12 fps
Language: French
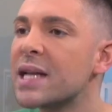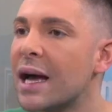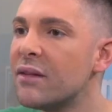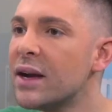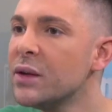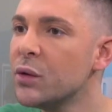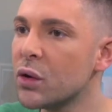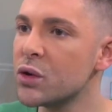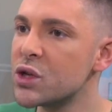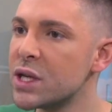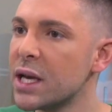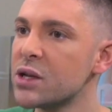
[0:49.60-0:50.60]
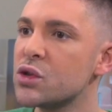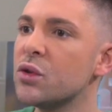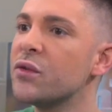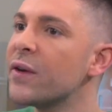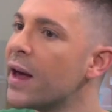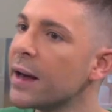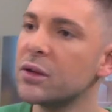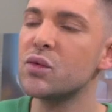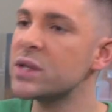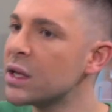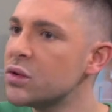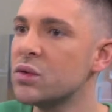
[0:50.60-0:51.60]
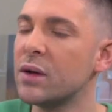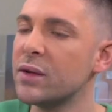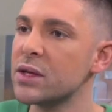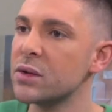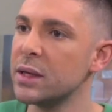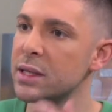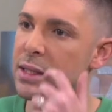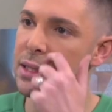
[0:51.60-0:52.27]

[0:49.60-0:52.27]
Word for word: ce travail de recherche, de fringues, tout ça que tu dois faire sur les